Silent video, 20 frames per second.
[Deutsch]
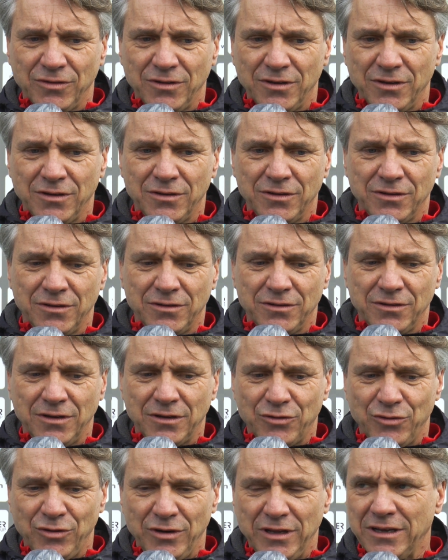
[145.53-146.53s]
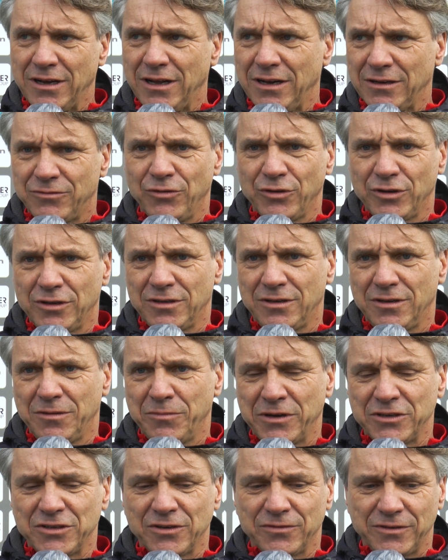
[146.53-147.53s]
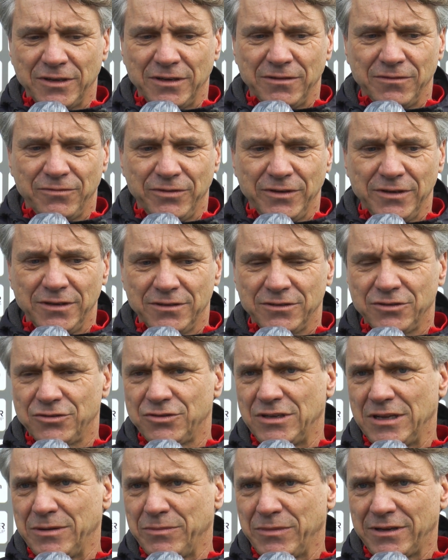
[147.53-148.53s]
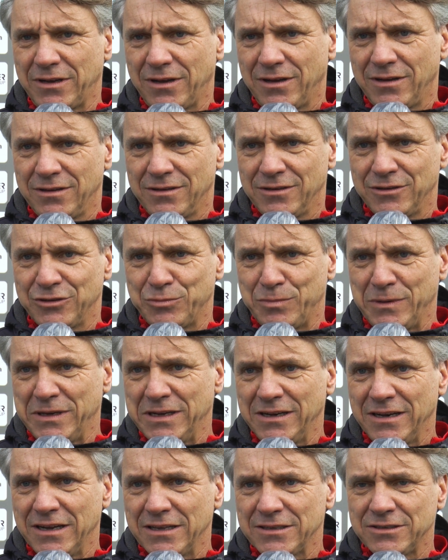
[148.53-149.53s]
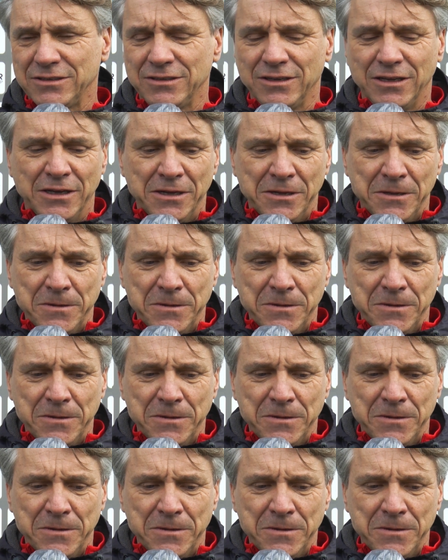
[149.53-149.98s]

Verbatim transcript: Äh, der Kollege hat wirklich die Mannschaft in vielen Systemen hat äh, spielen lassen.